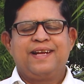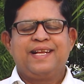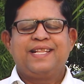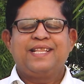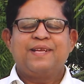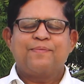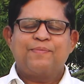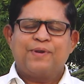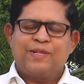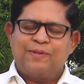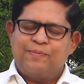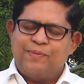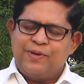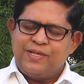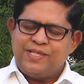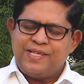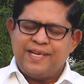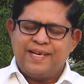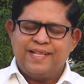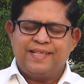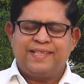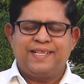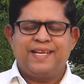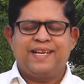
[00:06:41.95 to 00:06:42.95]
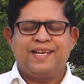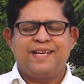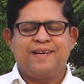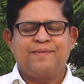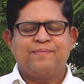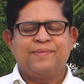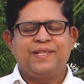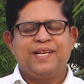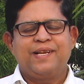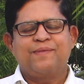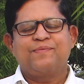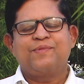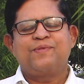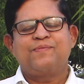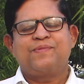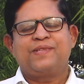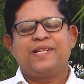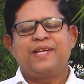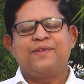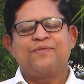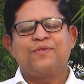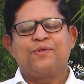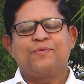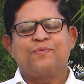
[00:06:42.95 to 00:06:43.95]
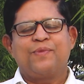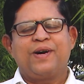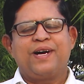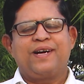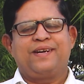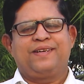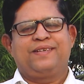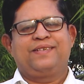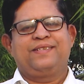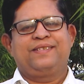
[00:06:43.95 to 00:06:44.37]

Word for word: இந்த பத்மாசனத்தை நாம் தினமும் செய்வோமா